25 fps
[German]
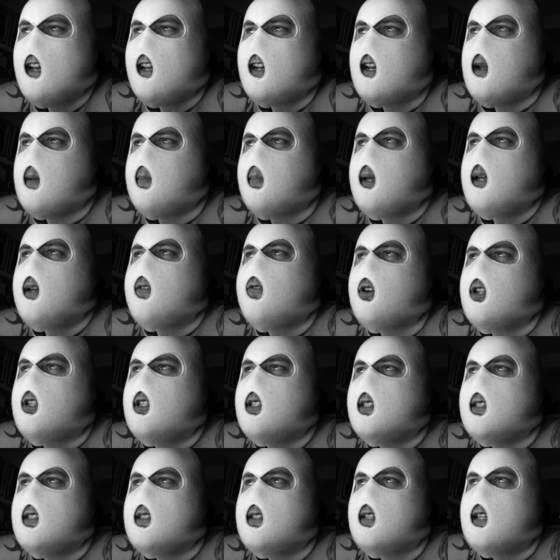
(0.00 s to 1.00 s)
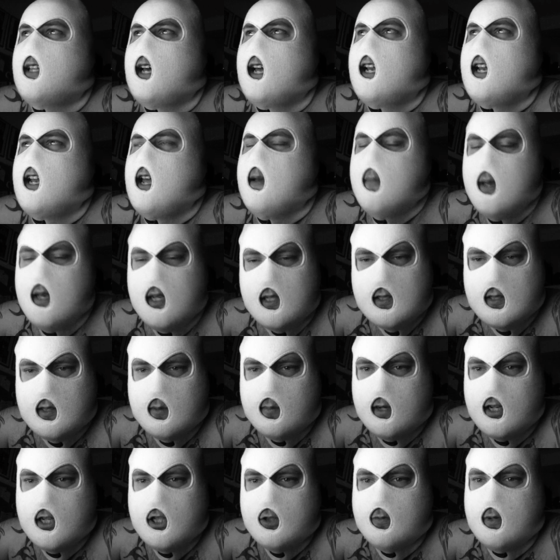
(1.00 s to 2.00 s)
Der Beat von Dynamics zum
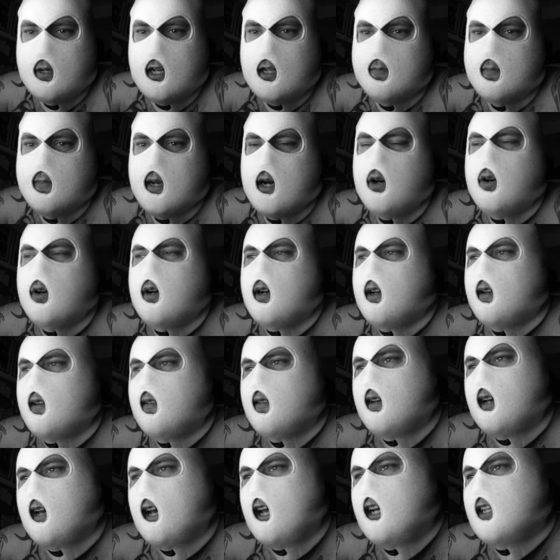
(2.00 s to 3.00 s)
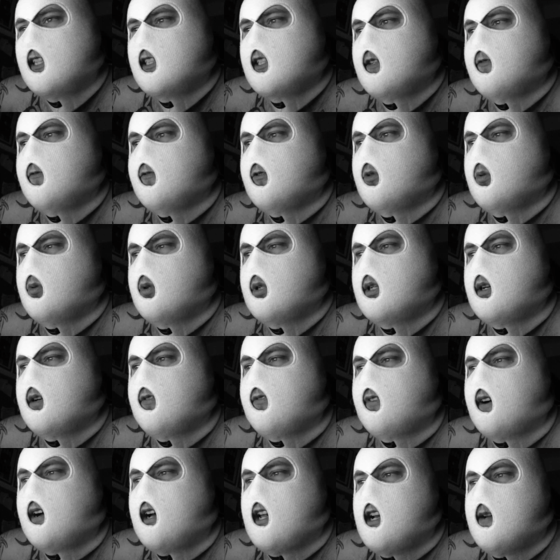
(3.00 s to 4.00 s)
Beispiel hat mir auch relativ gut
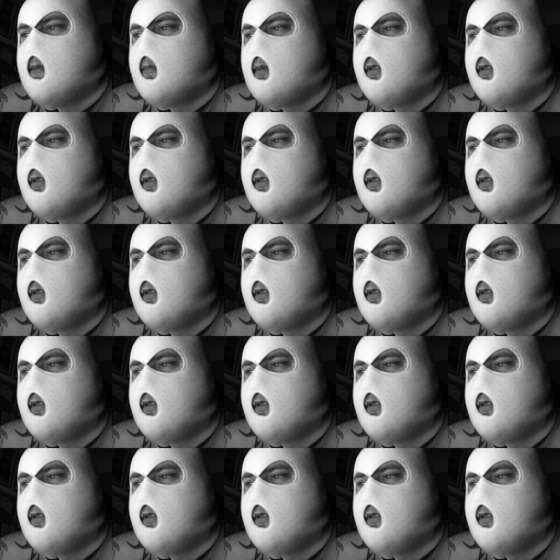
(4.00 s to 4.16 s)
gefallen.